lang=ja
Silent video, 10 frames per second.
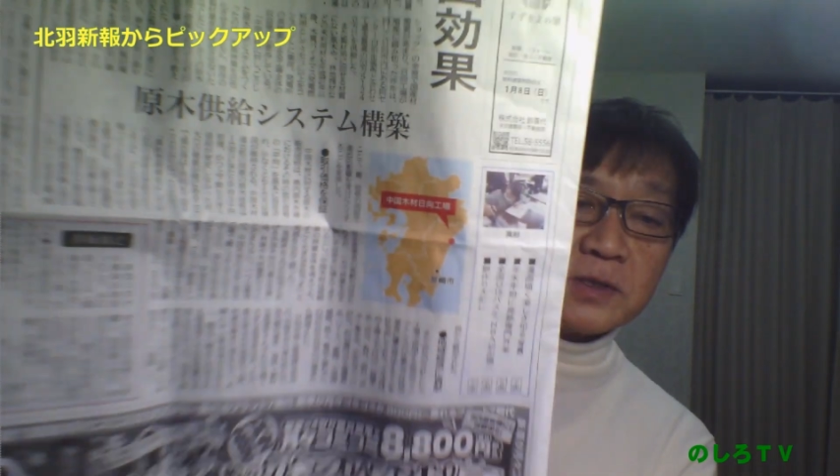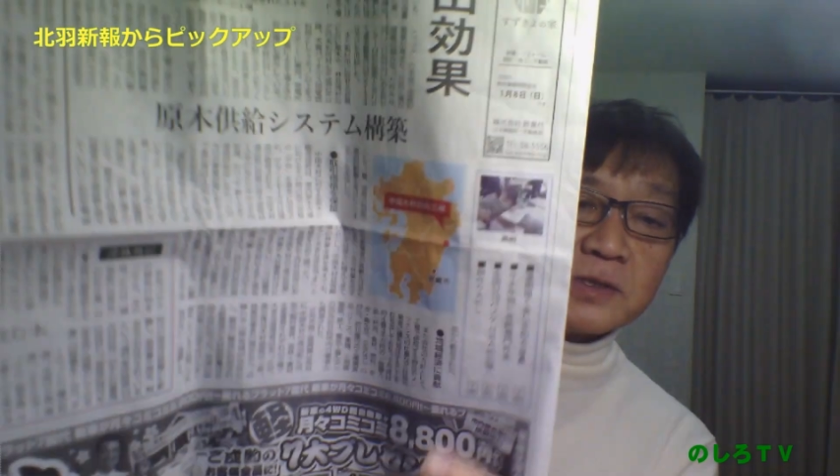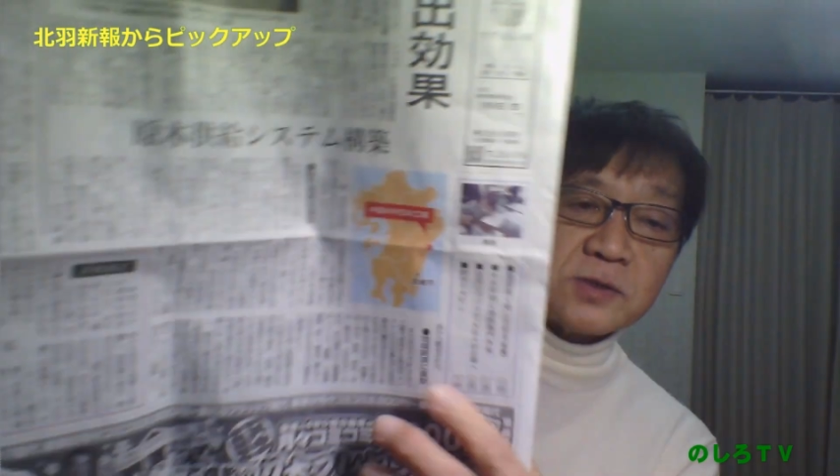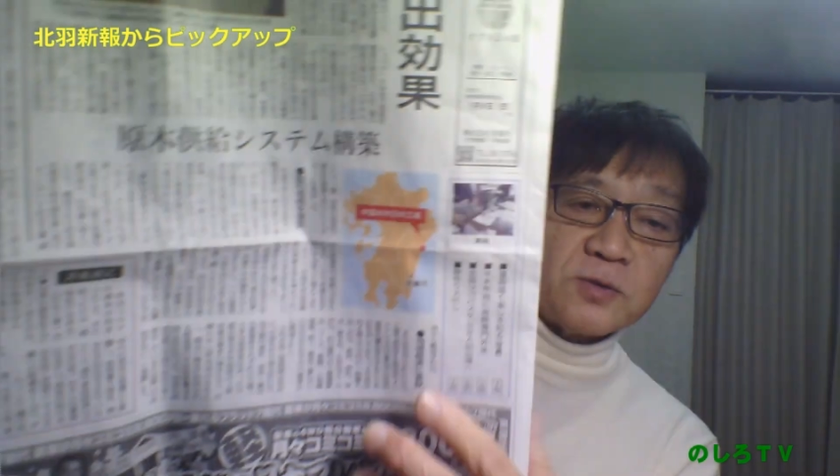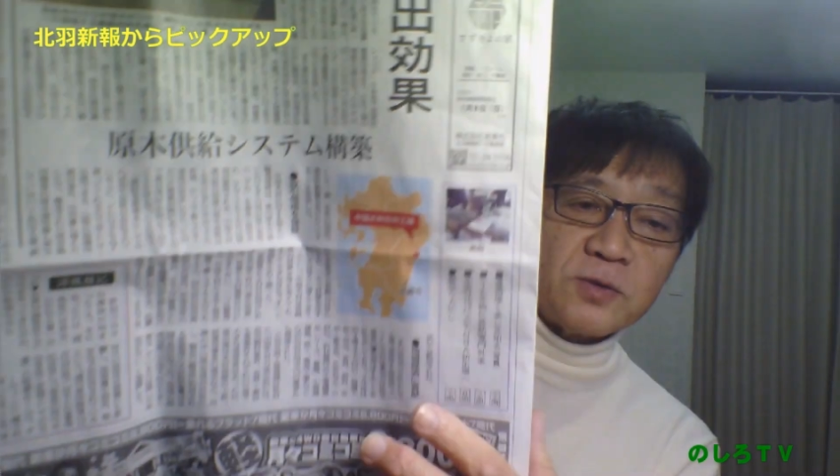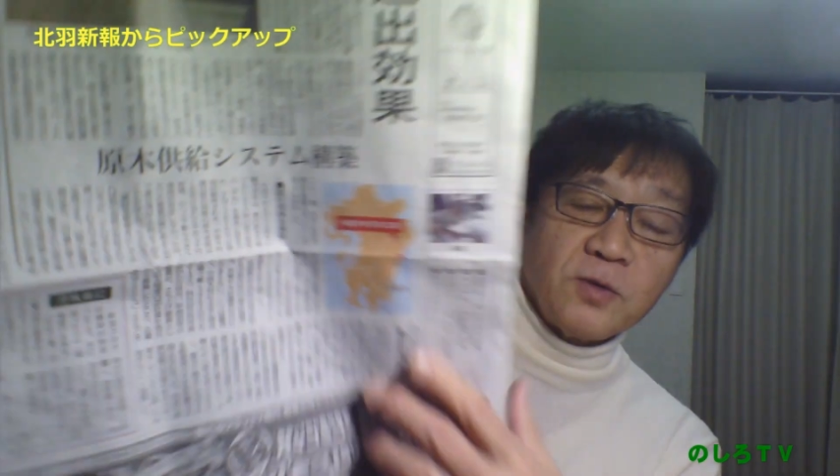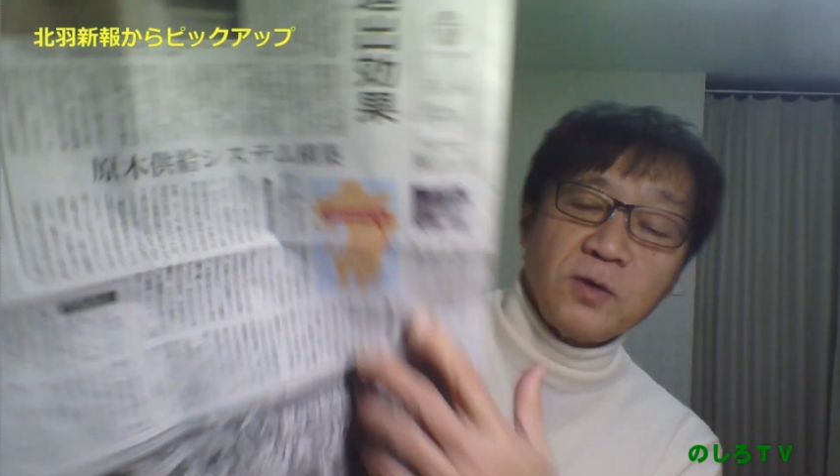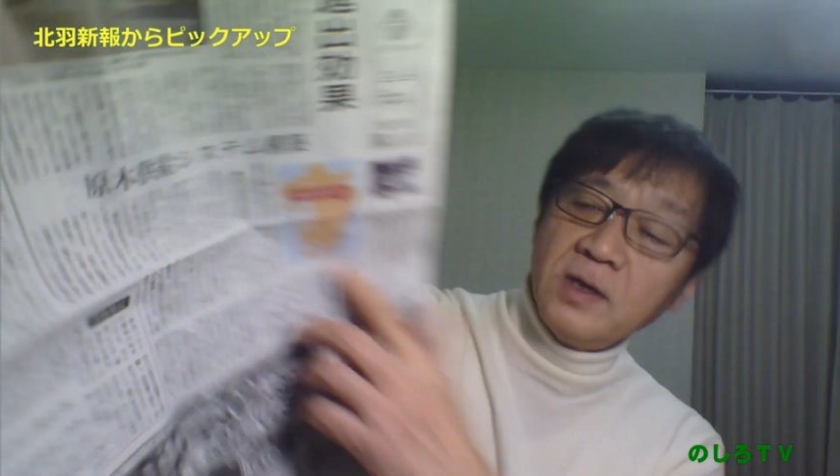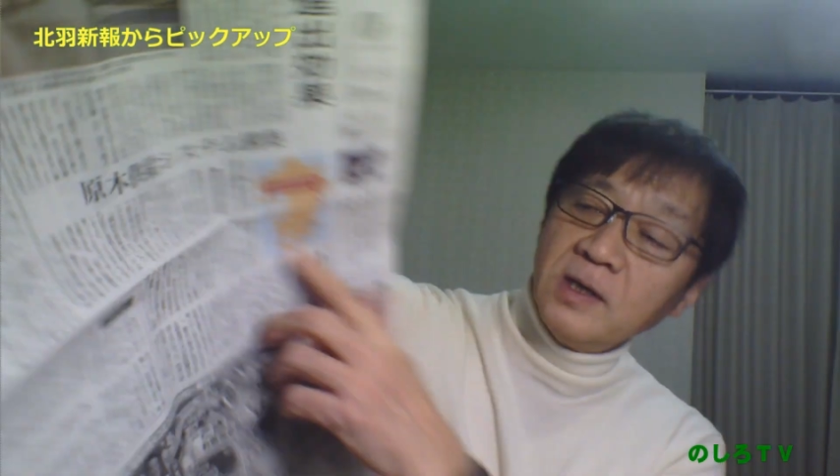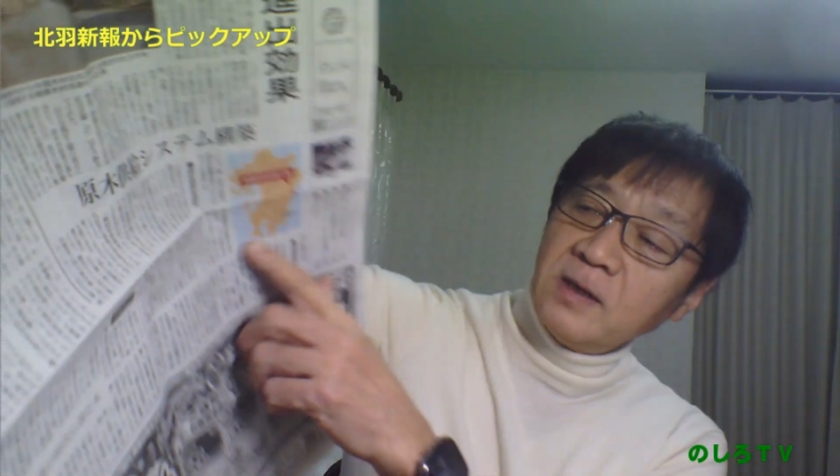ちょうど
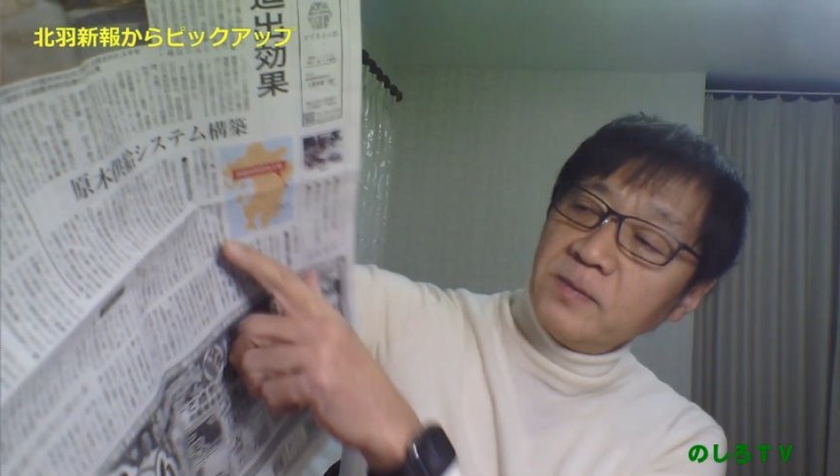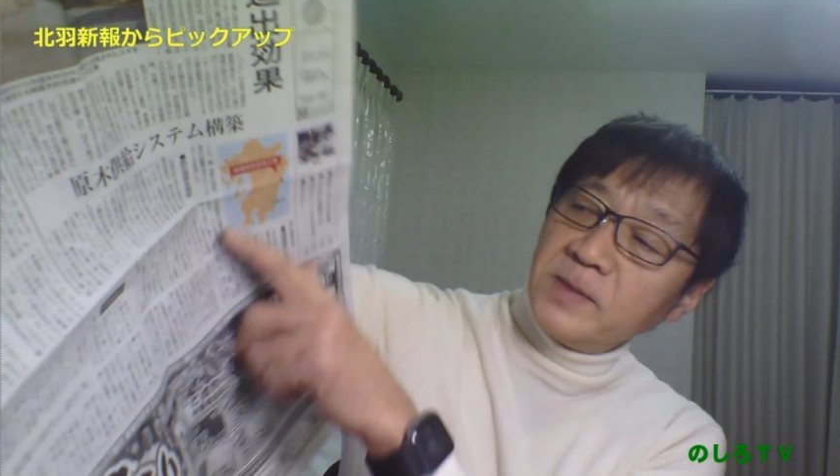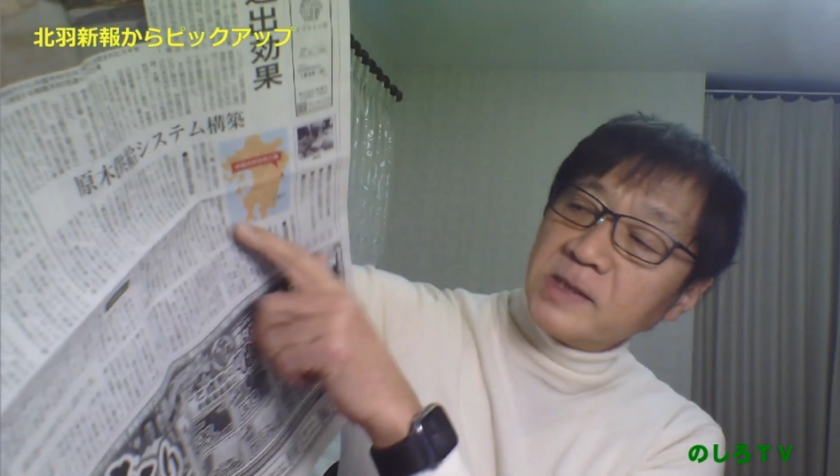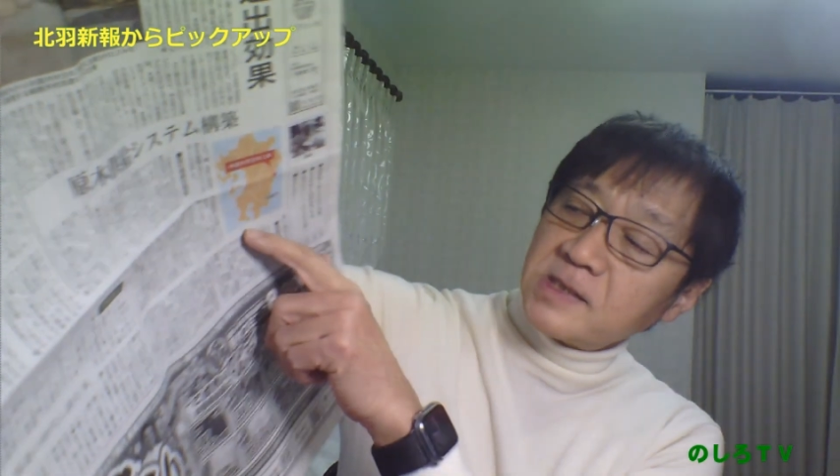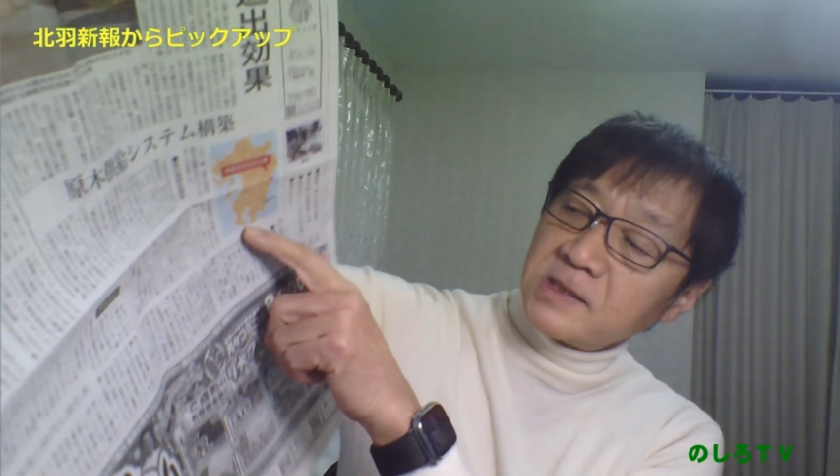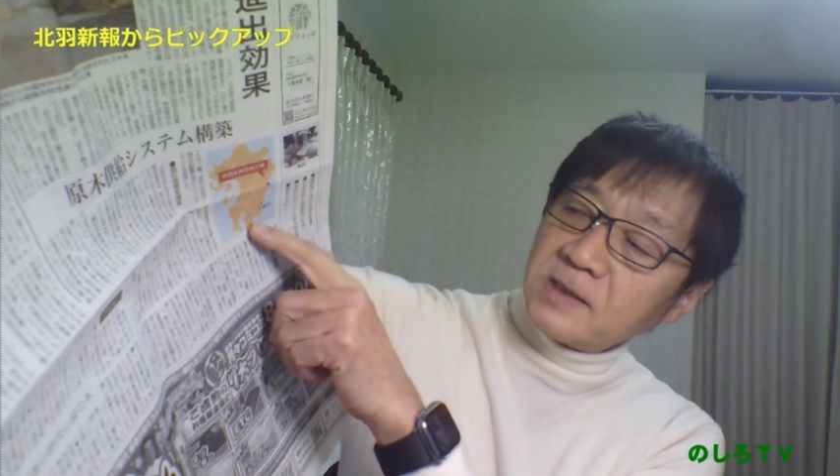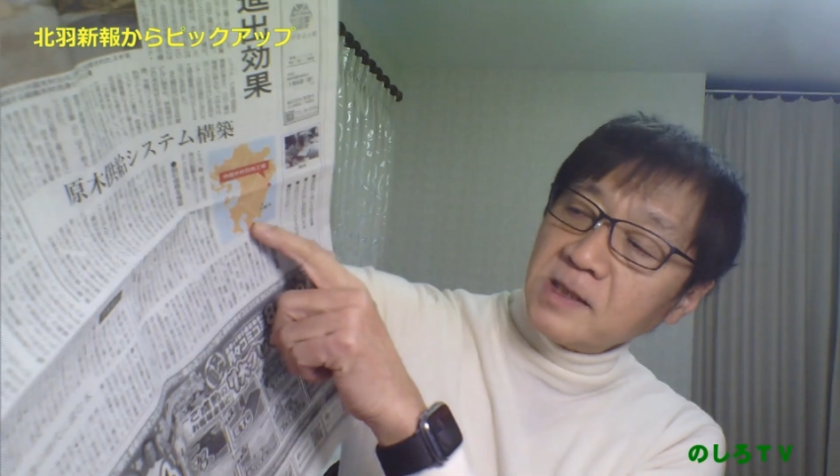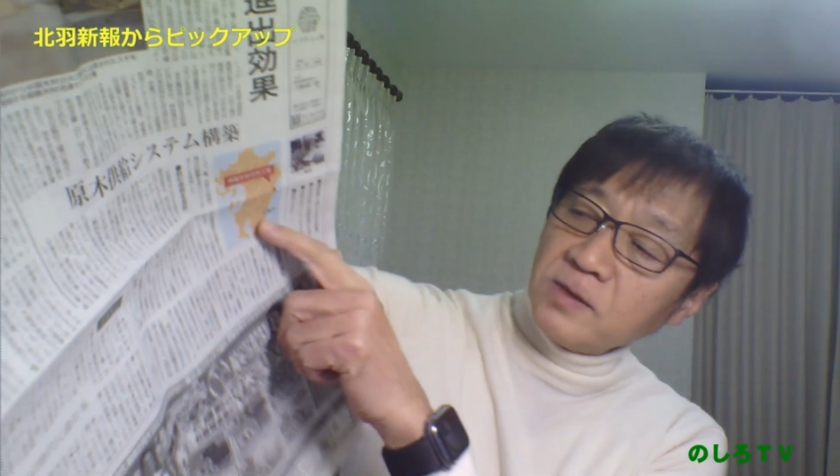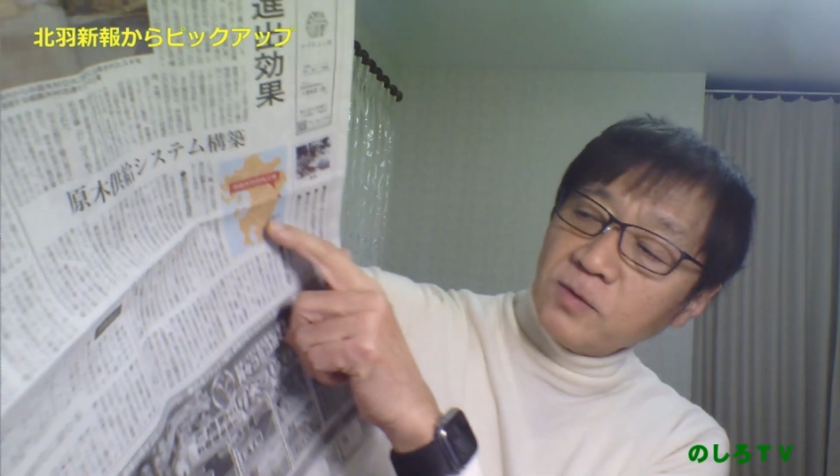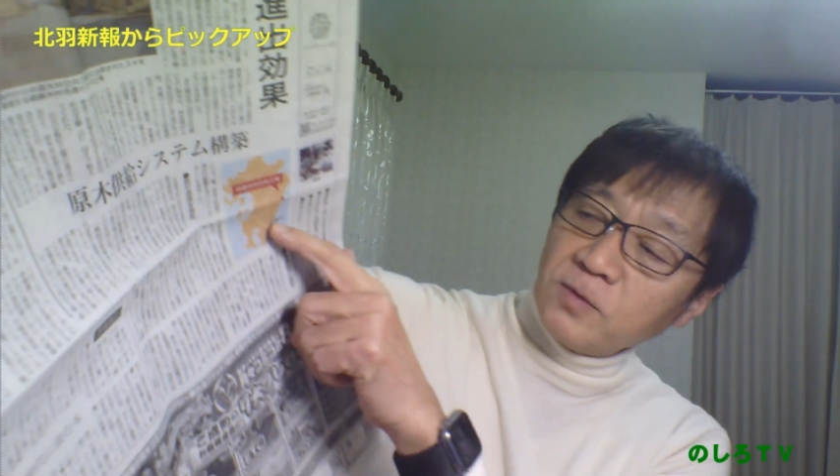宮崎
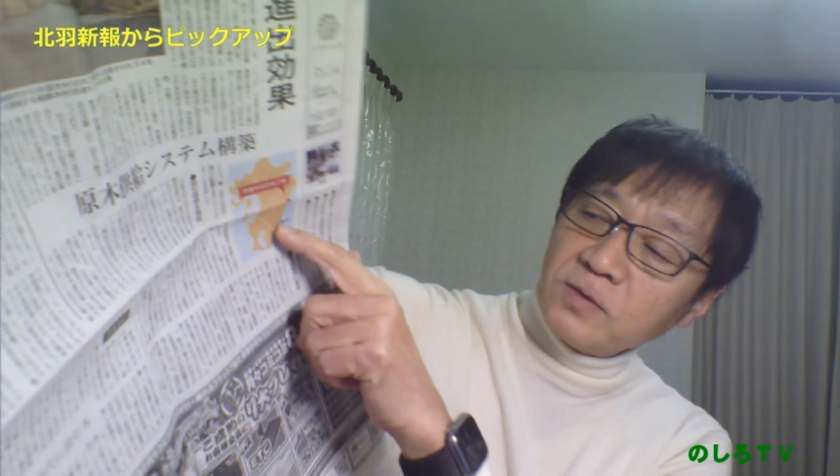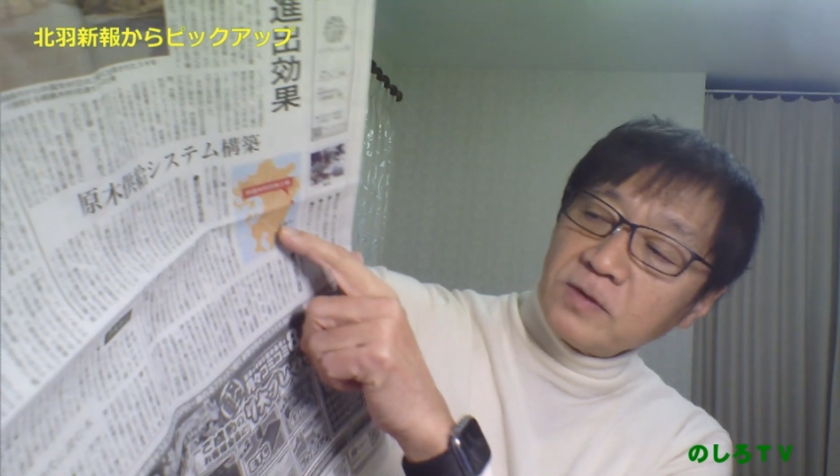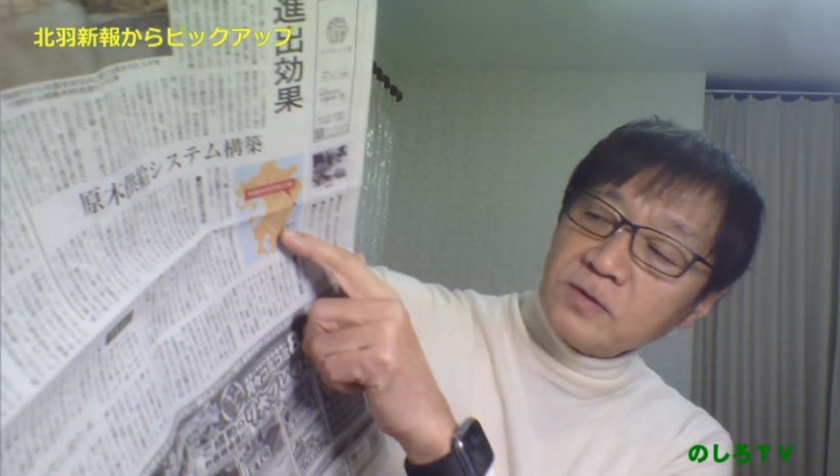県の